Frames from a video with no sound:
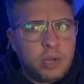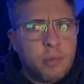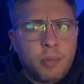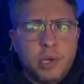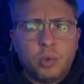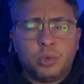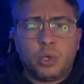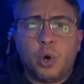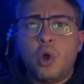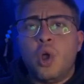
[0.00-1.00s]
minuto.
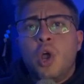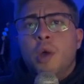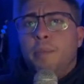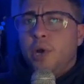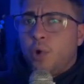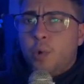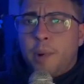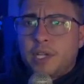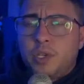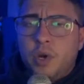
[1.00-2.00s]

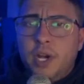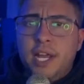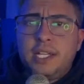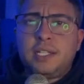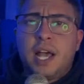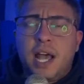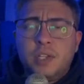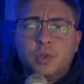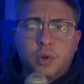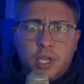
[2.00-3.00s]
Preocupaciones han
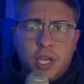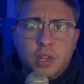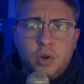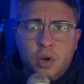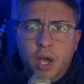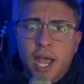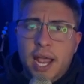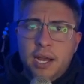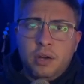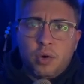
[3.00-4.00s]
surgido
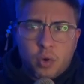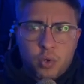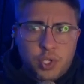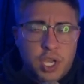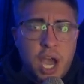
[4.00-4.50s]
en Rusia